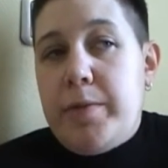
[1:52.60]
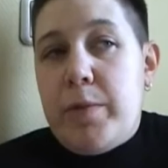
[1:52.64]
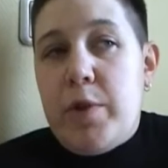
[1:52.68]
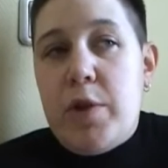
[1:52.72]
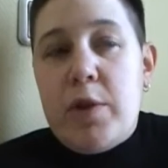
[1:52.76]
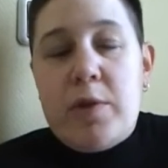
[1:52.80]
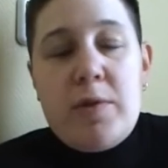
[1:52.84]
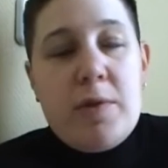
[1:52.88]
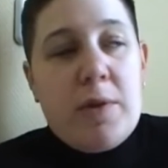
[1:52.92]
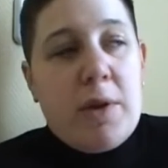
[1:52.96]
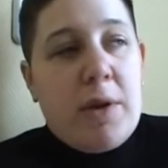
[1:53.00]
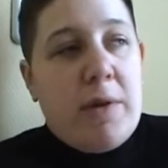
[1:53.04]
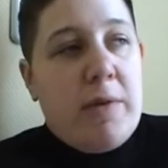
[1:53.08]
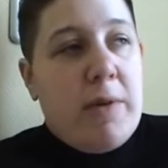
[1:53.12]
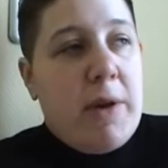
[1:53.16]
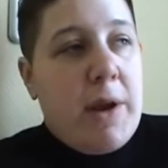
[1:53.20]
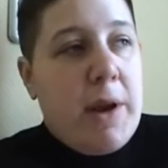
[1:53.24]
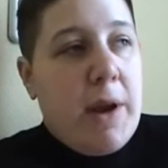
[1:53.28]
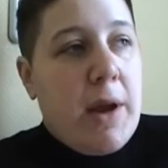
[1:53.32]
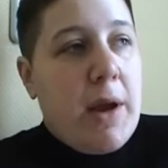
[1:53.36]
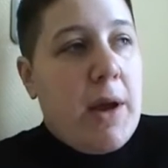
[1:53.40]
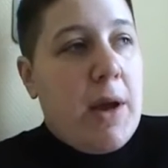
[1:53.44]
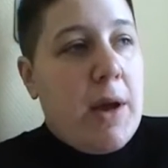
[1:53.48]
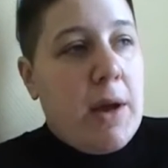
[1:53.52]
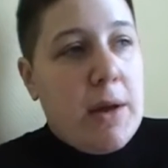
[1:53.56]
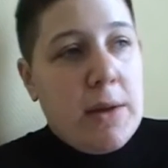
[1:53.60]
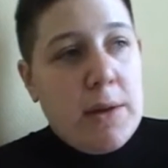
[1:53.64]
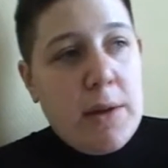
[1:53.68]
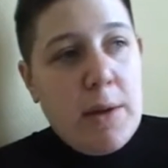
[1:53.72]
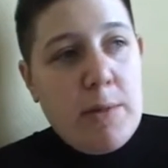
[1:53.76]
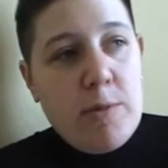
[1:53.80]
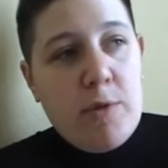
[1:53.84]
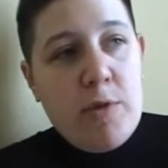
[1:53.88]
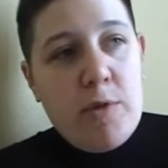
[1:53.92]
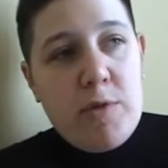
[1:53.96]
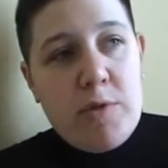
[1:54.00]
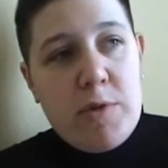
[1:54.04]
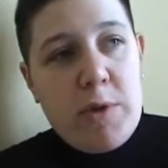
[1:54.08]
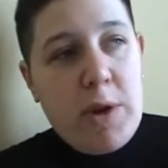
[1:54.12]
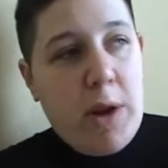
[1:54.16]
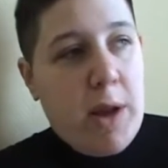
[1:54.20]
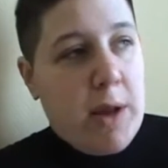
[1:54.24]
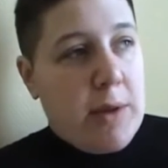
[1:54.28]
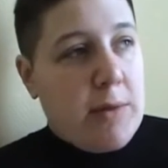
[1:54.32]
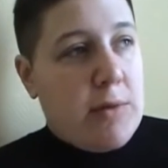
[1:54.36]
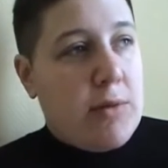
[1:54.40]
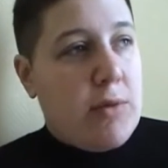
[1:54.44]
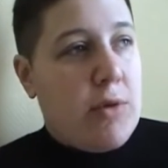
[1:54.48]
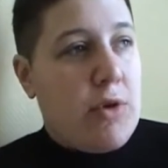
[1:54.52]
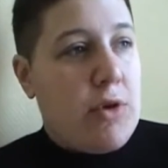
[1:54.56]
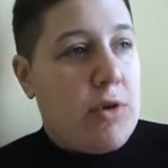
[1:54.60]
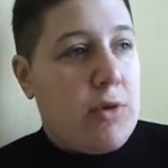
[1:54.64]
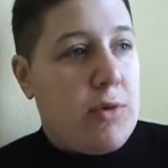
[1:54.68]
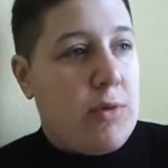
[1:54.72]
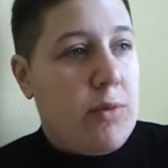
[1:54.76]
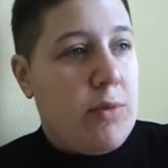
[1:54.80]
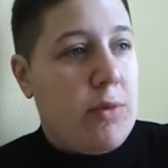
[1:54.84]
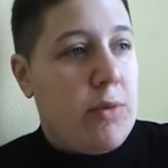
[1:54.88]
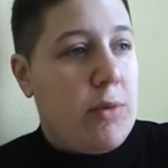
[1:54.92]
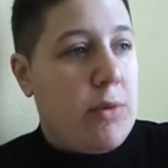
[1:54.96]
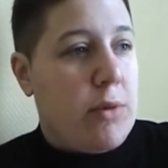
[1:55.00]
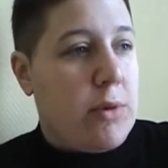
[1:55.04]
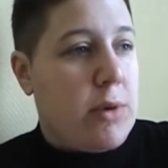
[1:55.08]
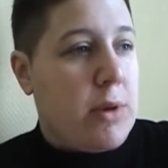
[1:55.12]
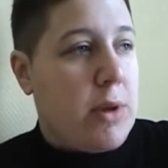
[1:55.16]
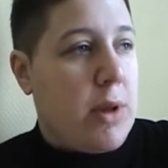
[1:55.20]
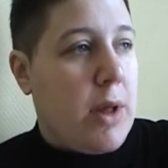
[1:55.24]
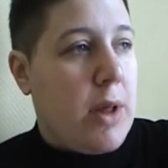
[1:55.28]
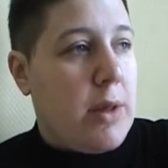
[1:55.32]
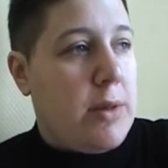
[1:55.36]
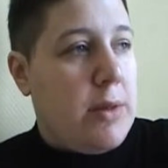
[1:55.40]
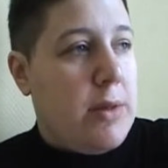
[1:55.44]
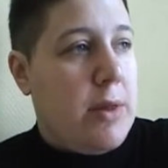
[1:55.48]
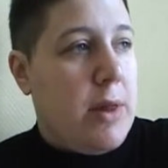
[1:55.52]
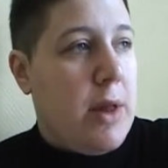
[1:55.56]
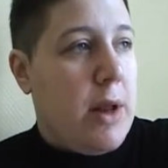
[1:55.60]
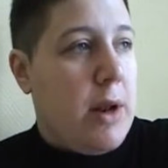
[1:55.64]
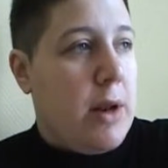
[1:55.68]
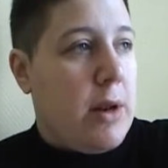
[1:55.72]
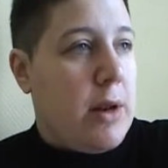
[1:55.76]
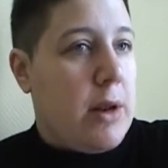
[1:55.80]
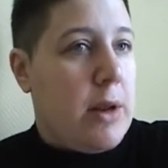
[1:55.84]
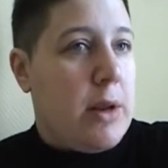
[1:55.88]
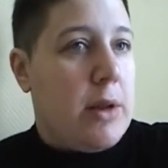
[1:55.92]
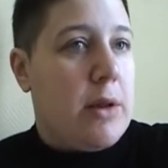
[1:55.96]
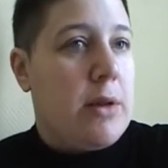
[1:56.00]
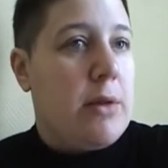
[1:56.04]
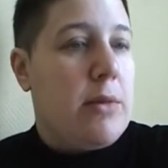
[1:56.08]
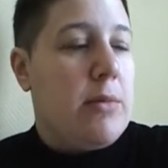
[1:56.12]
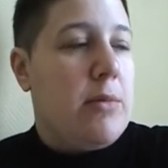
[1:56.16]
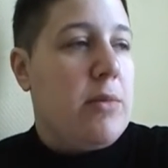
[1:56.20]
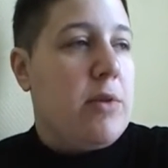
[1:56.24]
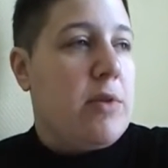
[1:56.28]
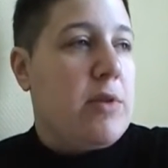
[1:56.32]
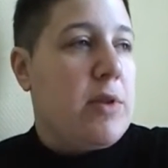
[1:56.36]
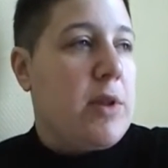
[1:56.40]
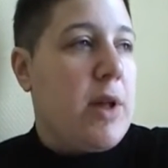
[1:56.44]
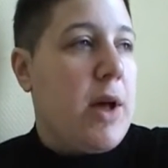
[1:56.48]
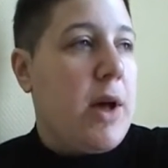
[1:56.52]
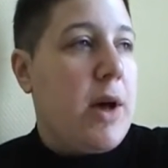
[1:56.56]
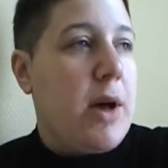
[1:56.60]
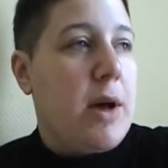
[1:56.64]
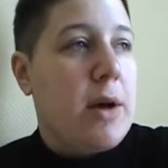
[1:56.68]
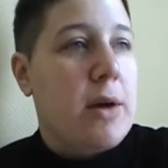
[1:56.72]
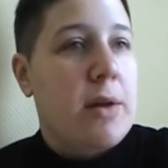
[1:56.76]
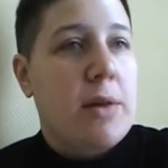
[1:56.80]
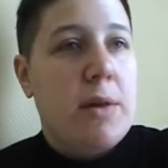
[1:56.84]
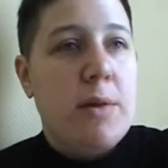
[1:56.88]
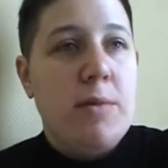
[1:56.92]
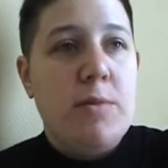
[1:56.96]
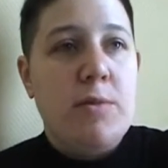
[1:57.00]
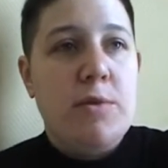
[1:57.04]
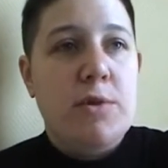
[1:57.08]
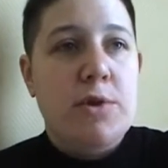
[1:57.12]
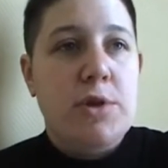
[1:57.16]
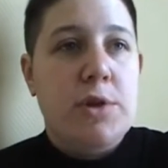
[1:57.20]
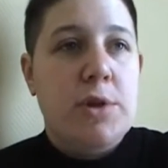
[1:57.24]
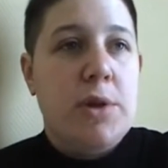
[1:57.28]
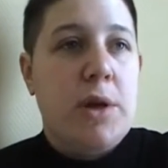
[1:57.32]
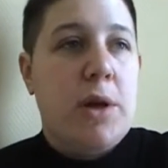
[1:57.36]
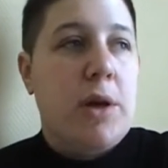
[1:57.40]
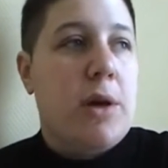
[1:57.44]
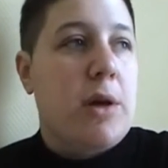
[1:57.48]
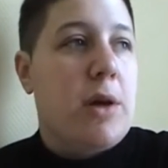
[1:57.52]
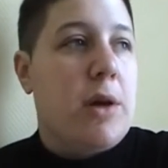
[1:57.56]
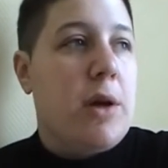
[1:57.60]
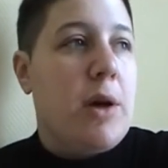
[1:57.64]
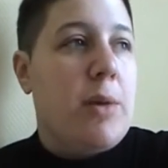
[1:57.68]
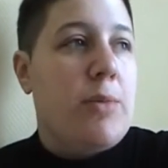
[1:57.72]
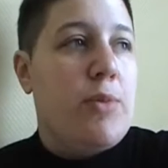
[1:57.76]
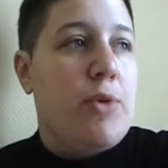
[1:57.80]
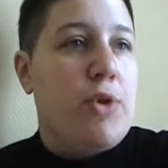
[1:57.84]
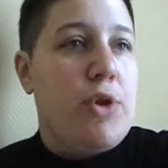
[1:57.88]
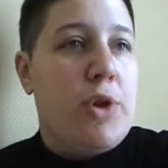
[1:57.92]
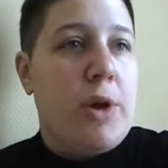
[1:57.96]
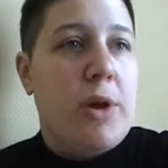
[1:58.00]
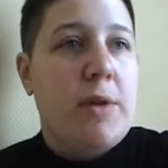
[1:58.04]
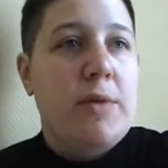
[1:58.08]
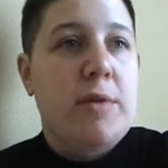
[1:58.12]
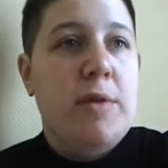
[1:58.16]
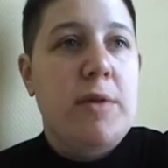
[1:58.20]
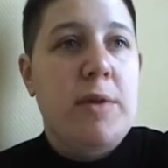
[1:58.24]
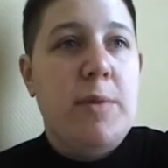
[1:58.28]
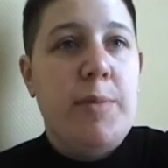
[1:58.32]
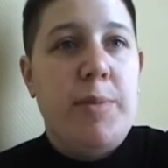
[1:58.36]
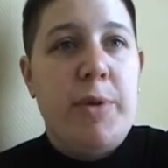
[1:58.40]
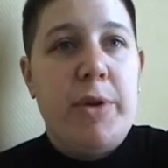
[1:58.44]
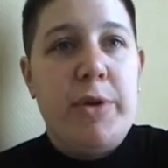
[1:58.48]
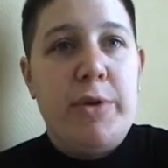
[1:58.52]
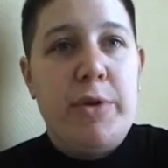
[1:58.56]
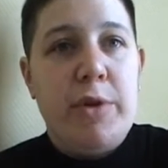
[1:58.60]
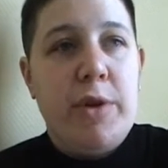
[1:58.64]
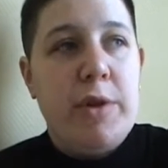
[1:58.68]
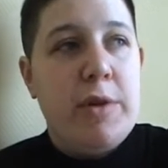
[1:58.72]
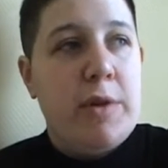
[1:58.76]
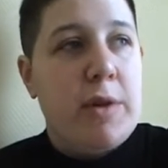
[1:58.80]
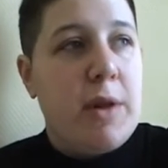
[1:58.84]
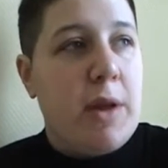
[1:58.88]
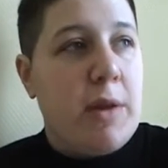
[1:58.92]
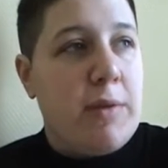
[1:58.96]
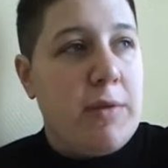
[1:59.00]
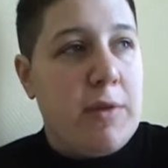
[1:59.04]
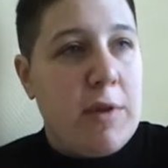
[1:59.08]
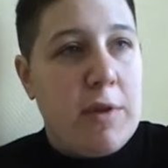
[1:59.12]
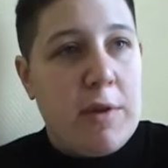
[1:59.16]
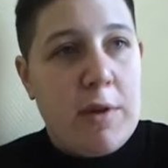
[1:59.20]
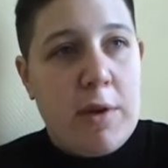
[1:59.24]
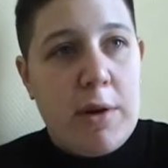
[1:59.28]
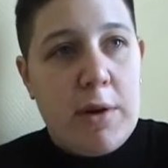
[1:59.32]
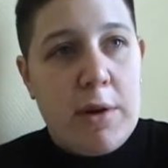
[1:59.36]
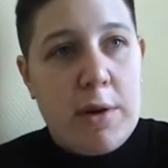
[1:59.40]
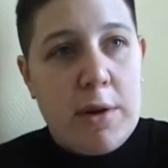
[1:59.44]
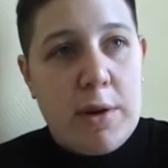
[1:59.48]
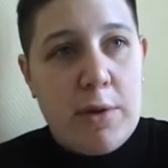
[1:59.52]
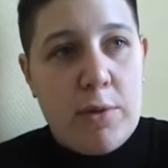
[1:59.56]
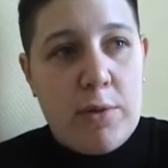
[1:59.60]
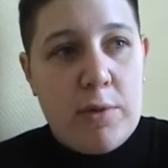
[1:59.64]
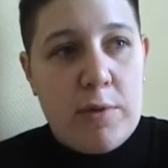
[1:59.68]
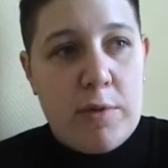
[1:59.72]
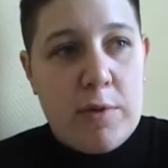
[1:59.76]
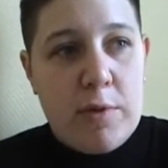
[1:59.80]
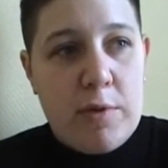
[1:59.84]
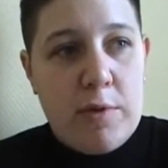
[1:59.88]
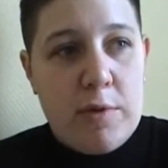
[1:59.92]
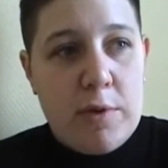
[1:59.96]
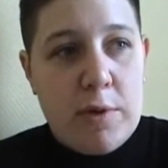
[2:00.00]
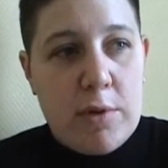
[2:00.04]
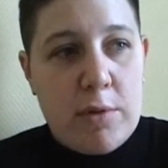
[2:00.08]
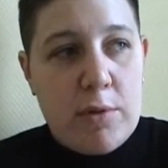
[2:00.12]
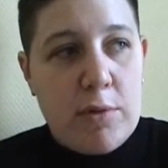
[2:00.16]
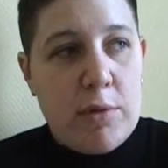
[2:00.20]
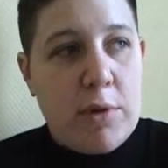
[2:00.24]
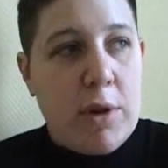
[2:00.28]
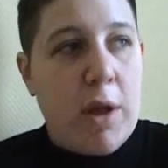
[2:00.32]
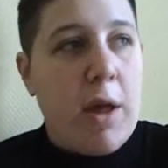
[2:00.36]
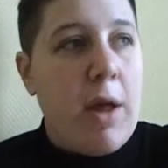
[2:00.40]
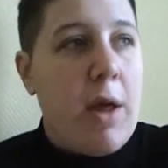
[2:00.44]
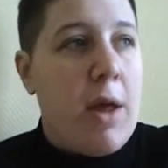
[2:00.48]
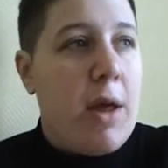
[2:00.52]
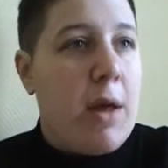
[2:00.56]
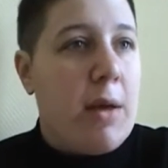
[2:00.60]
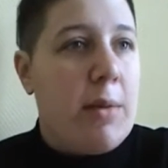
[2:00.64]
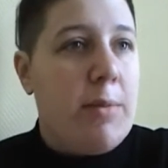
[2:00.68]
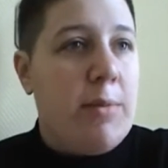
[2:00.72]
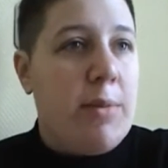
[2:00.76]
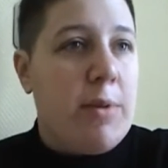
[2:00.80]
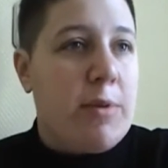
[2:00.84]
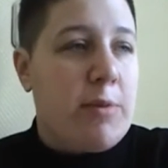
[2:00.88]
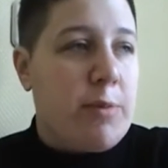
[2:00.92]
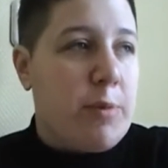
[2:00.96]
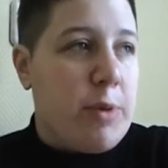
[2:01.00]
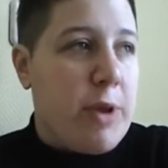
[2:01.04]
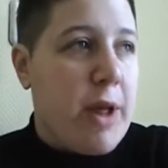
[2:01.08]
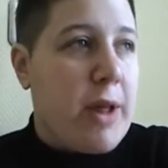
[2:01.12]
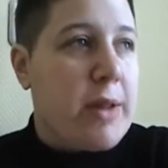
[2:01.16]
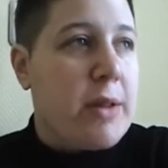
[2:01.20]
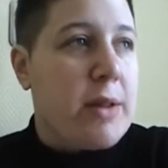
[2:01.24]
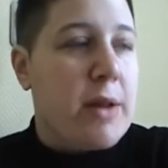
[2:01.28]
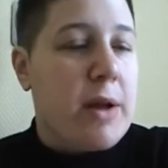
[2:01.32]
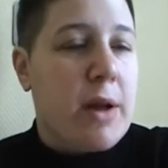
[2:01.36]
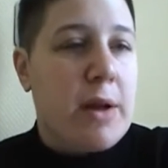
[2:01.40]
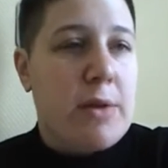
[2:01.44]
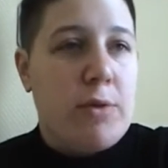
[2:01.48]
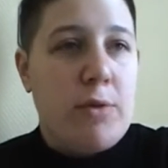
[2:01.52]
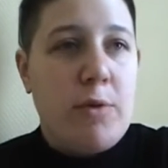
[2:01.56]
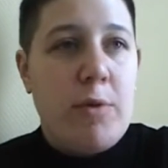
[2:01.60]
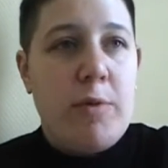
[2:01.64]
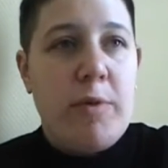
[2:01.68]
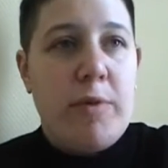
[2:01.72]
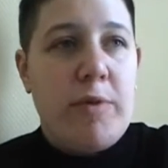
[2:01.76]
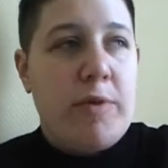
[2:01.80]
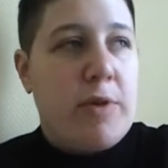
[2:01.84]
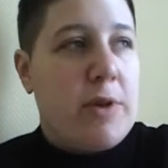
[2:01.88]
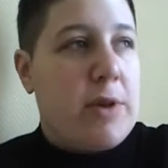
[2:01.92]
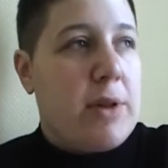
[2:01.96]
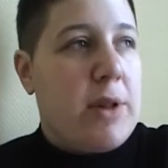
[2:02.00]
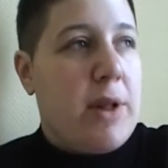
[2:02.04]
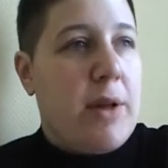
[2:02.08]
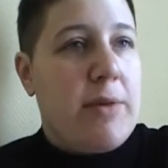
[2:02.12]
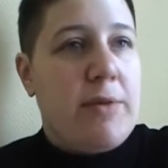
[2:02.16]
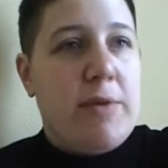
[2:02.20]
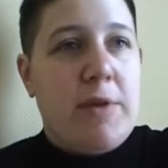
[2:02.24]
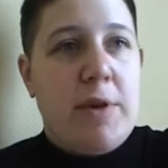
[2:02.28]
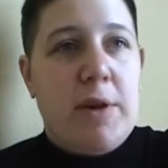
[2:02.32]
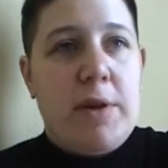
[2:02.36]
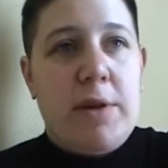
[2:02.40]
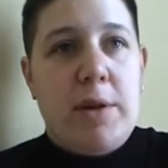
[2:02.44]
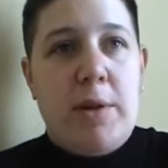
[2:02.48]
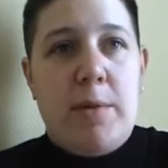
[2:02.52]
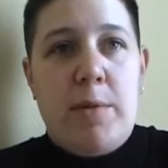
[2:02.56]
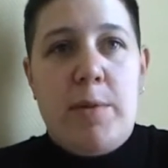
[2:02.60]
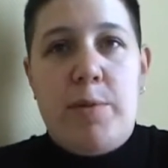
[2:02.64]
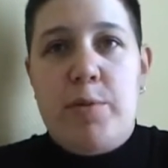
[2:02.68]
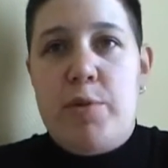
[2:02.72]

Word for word: Честно говоря, на мой взгляд, существуют отдельные места, где можно обучаться дополнительно, и все эти религиозные институты бесплатно готовы всегда всех там